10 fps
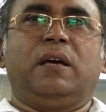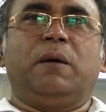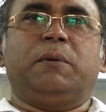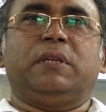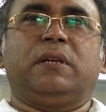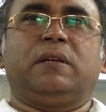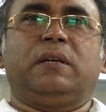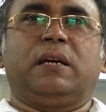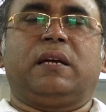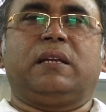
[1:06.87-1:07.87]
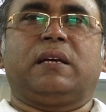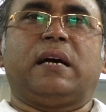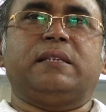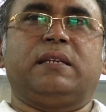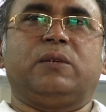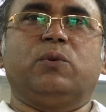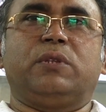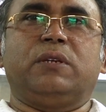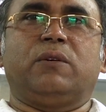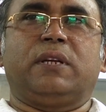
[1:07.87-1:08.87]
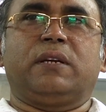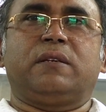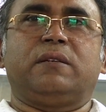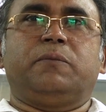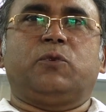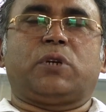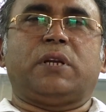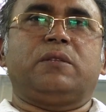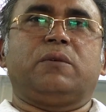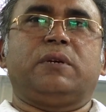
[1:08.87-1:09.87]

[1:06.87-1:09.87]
আমাদের এখানে কাজের গতি অনেক প্রসারিত